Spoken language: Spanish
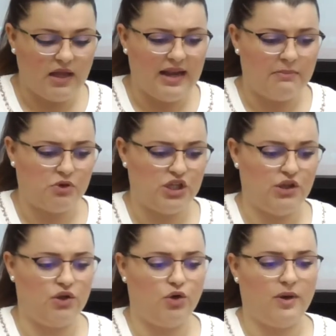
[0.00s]
la
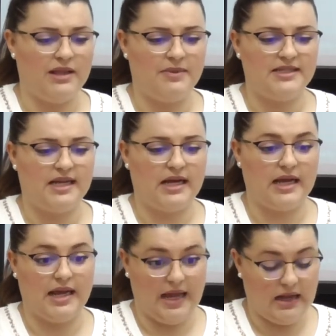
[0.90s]
exposición de uva de mesa,
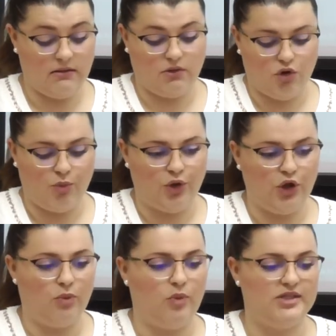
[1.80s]
que como
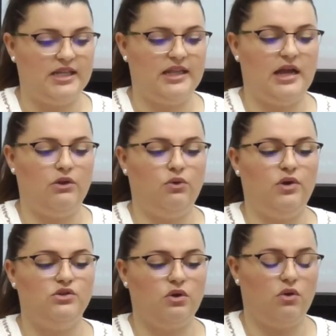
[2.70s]
digo, pues este
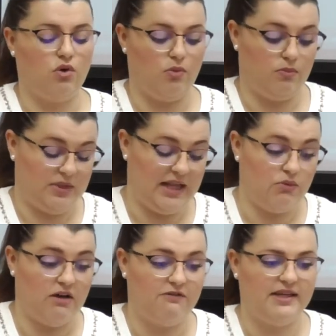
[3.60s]
año es, tiene
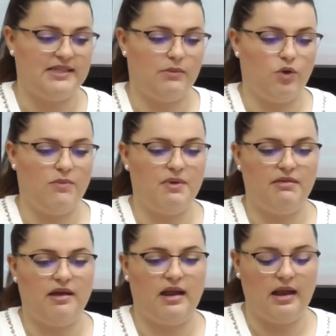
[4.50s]
una fecha muy
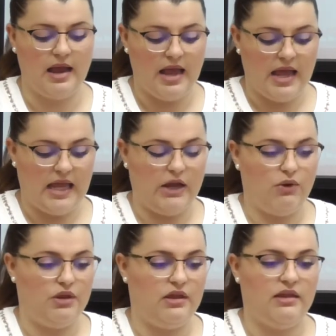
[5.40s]
especial y
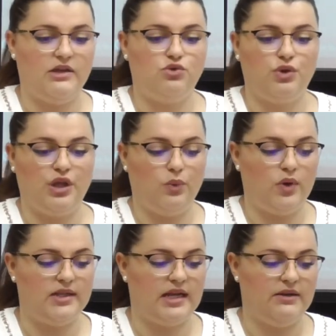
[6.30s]
coincide su
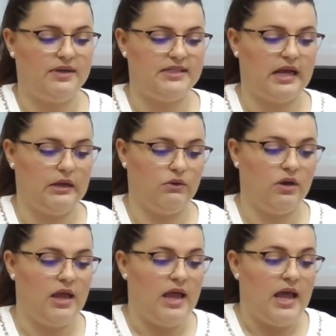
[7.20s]
50 aniversario.
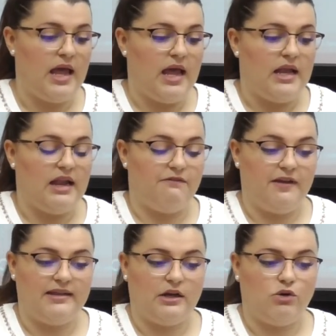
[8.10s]
Las
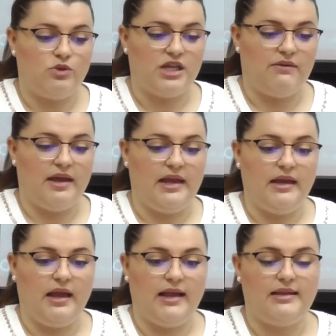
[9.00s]
fiestas, como
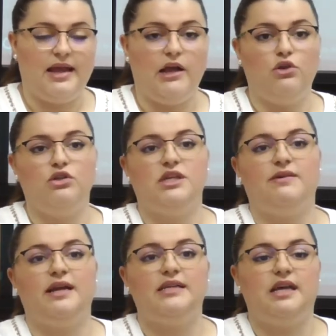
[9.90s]
sabéis, este año se
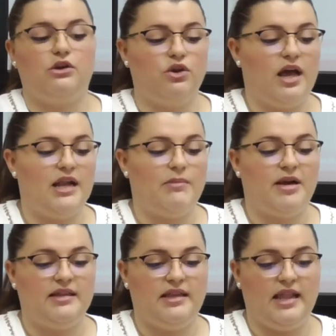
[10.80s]
van a desarrollar a
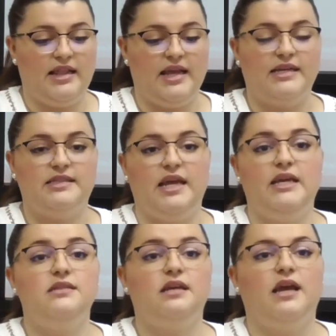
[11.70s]
partir del día
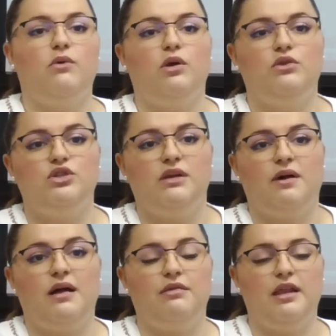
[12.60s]
6, que es cuando se
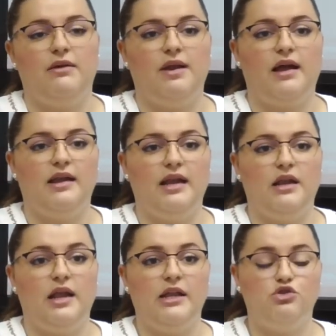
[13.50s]
va a celebrar
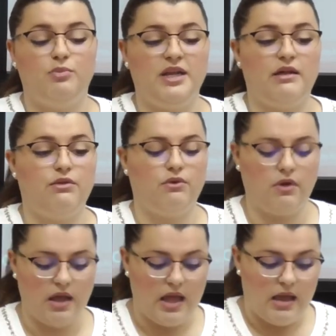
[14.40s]
el, el
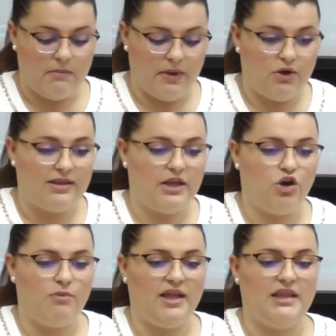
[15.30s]
chupinazo, pero
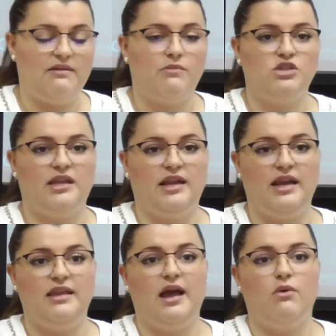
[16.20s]
anteriormente vamos a
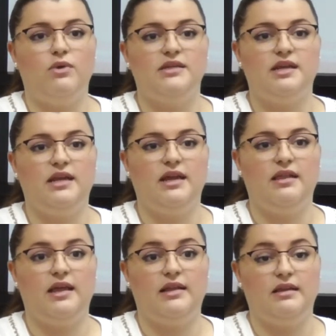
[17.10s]
tener ya una serie
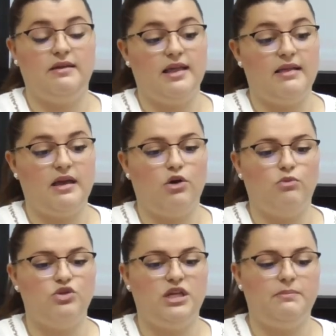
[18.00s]
de actividades,
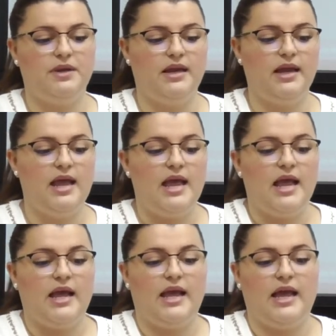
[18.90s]
como siempre,
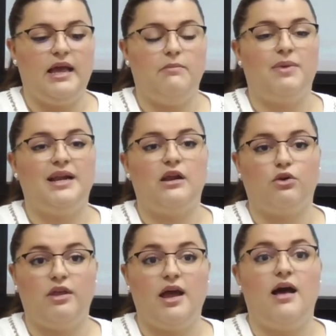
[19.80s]
que van a
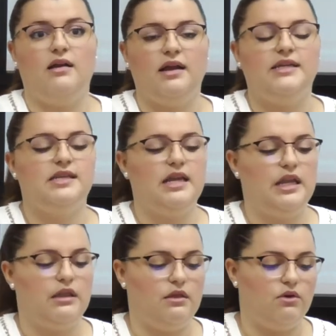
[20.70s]
rodear ese
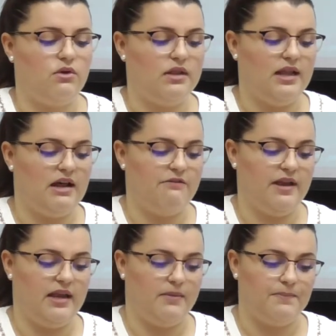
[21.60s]
inicio de la
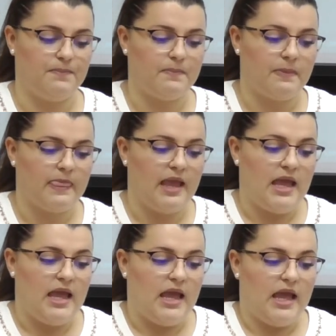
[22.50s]
feria.
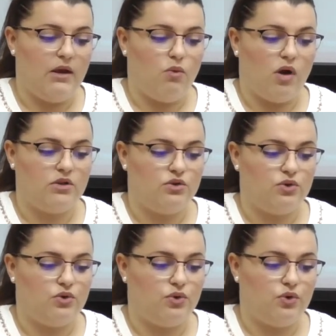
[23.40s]
En
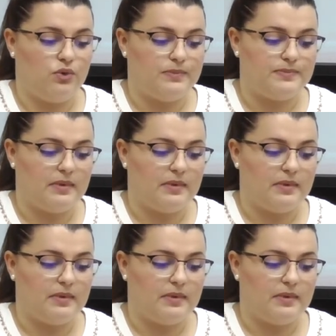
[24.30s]
cuanto